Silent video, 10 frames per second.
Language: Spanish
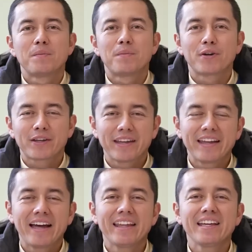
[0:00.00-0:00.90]
Porque
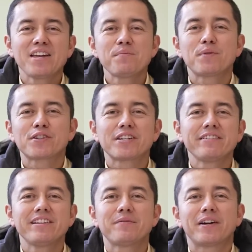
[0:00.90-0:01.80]
nada
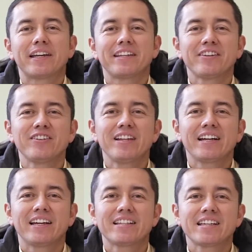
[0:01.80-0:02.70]
imposible para Dios, la
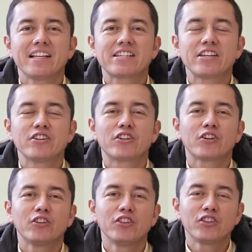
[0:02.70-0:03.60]
gracia del Señor
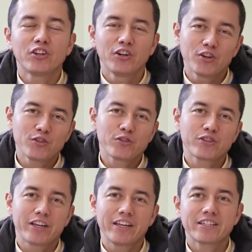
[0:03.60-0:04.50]
con todos
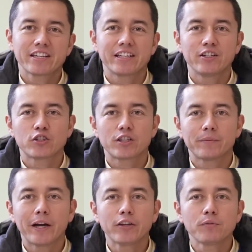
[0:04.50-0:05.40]
ustedes, queridos
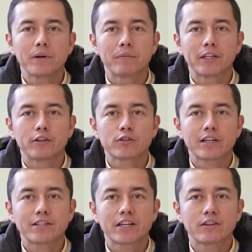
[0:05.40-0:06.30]
hermanos.
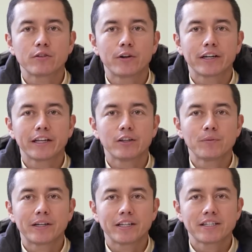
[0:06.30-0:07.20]
Bienvenidos al Santo Evangelio
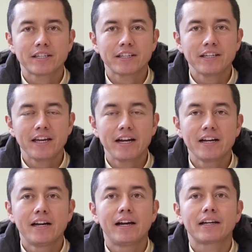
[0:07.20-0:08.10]
para este día.
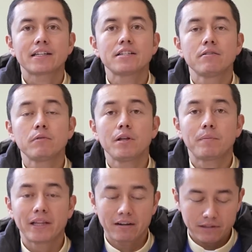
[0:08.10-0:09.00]
Recibimos la
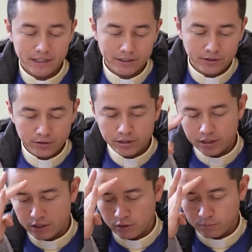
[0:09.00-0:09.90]
palabra de Dios
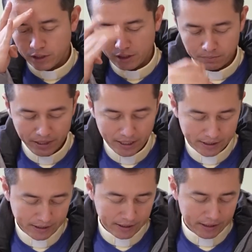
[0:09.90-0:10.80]
en el nombre del
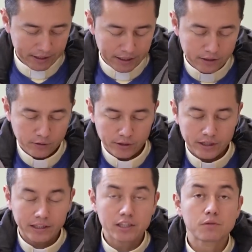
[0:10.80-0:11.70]
Padre y del Hijo y
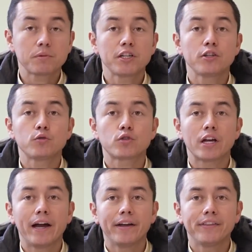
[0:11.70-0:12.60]
del Espíritu
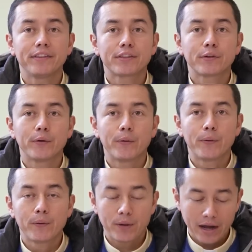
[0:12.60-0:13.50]

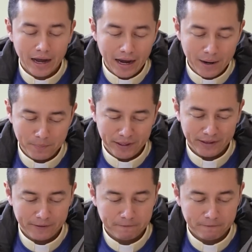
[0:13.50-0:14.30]
Santo. Amén.